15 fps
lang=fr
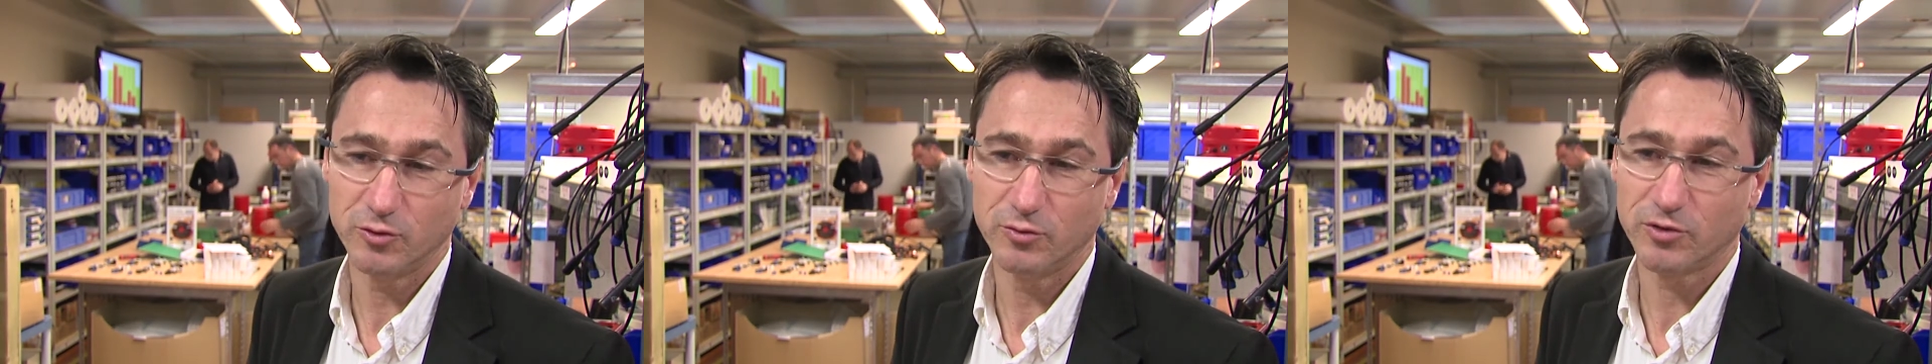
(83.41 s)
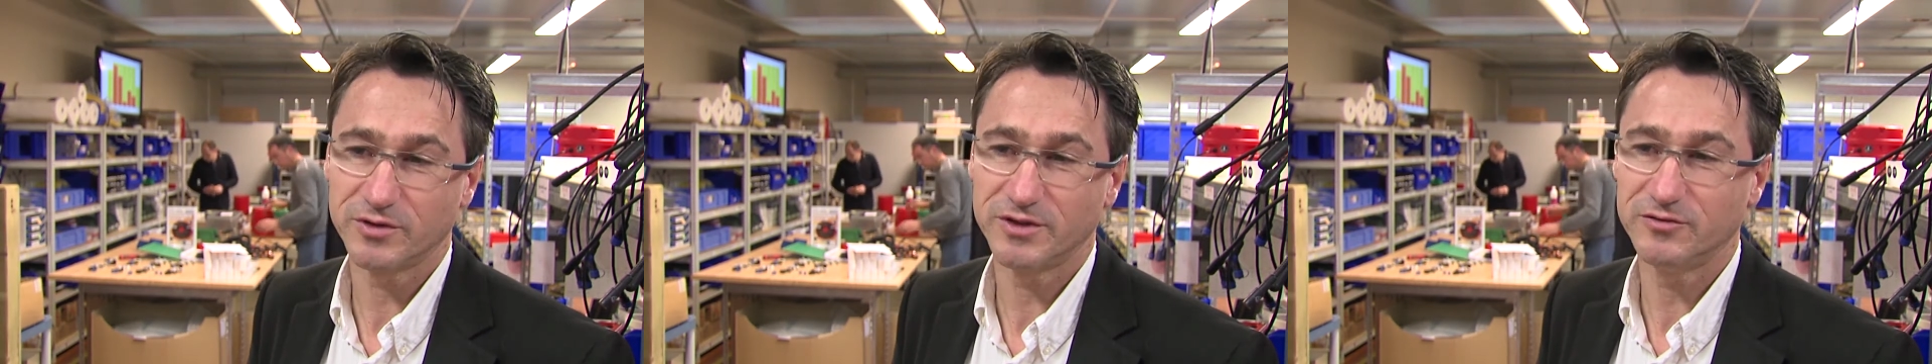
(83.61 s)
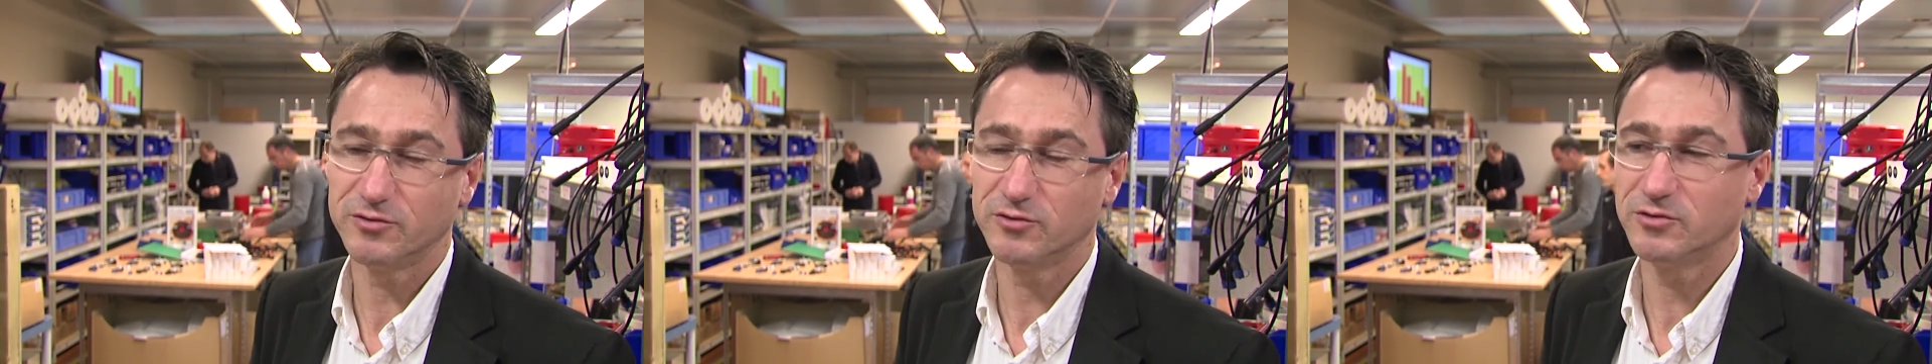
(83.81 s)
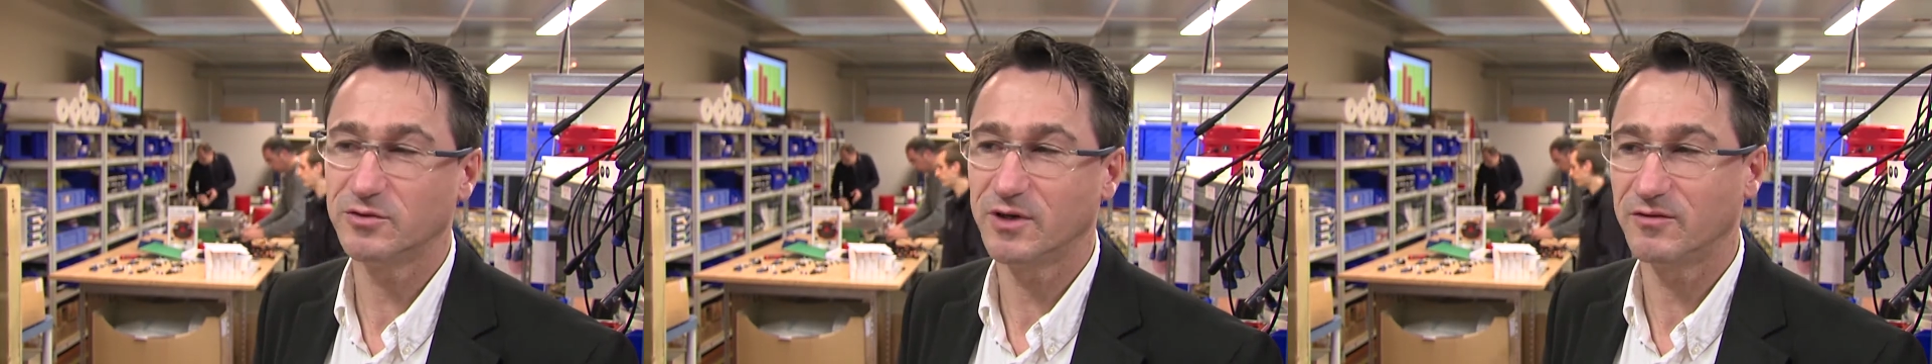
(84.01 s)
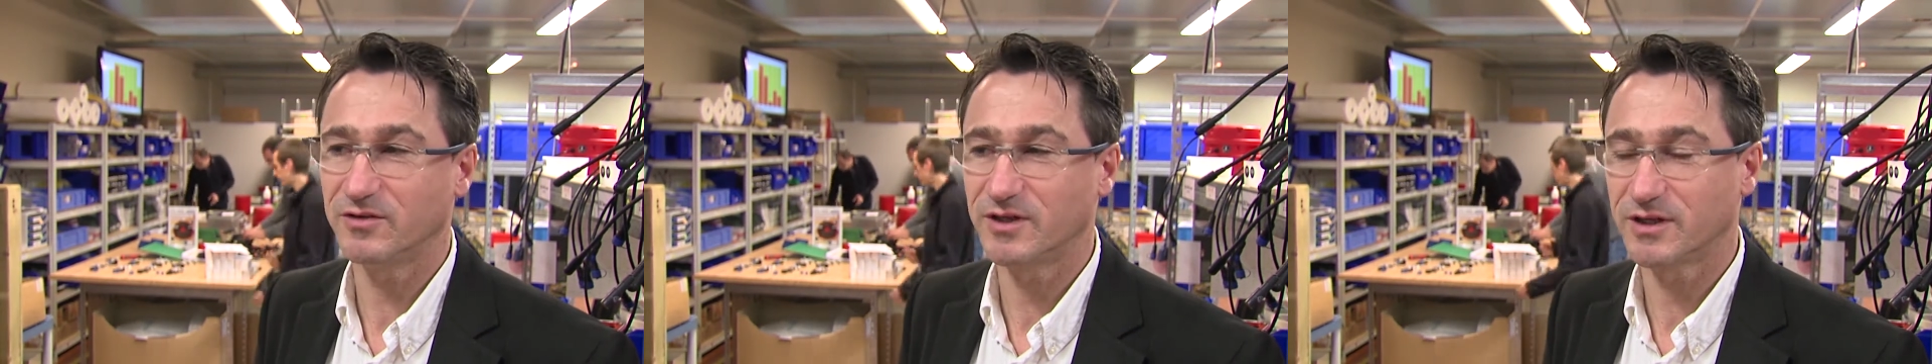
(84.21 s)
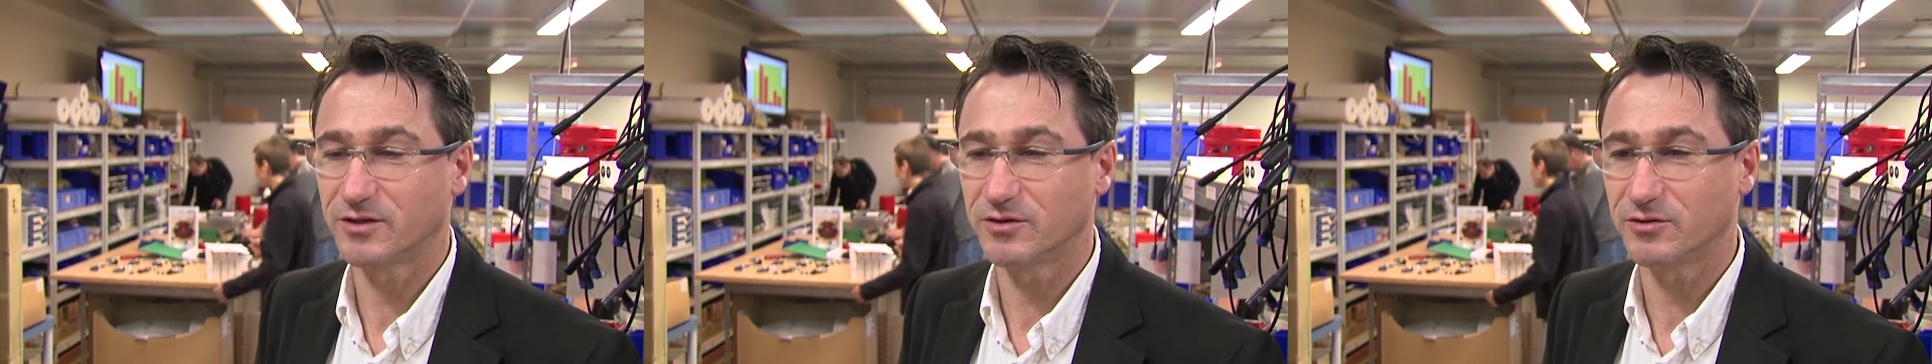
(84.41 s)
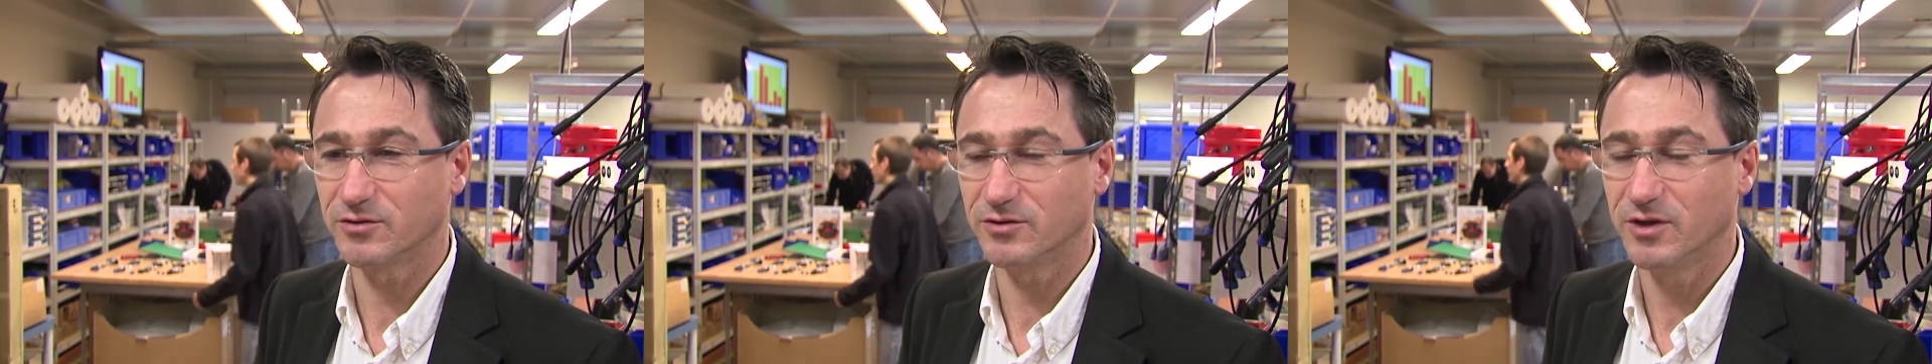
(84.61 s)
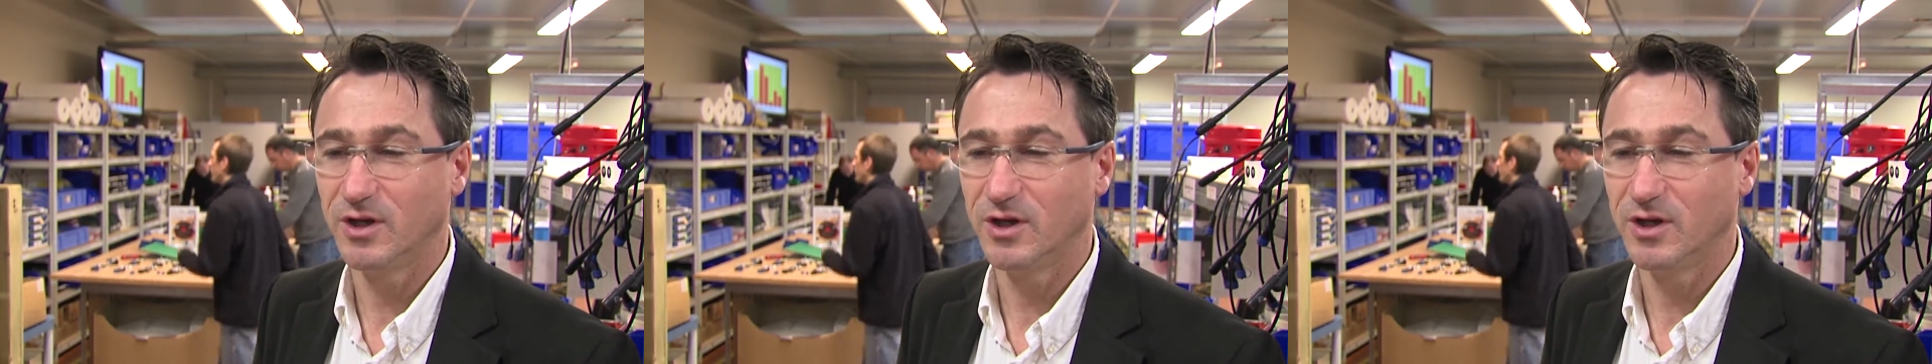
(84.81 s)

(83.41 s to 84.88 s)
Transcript: de bon niveau, avec